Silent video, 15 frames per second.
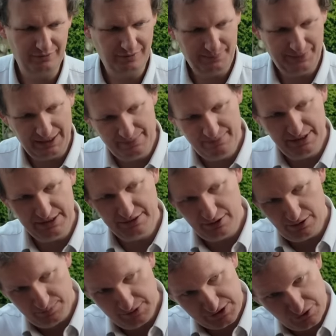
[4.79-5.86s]
On va parler
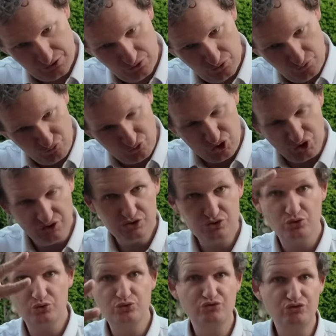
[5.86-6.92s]
bagnole parce que vous avez
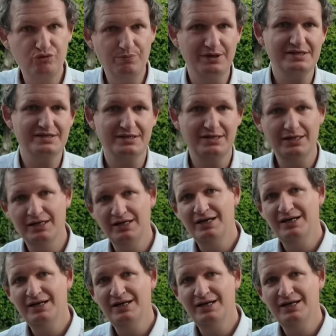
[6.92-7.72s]
sans doute vu passer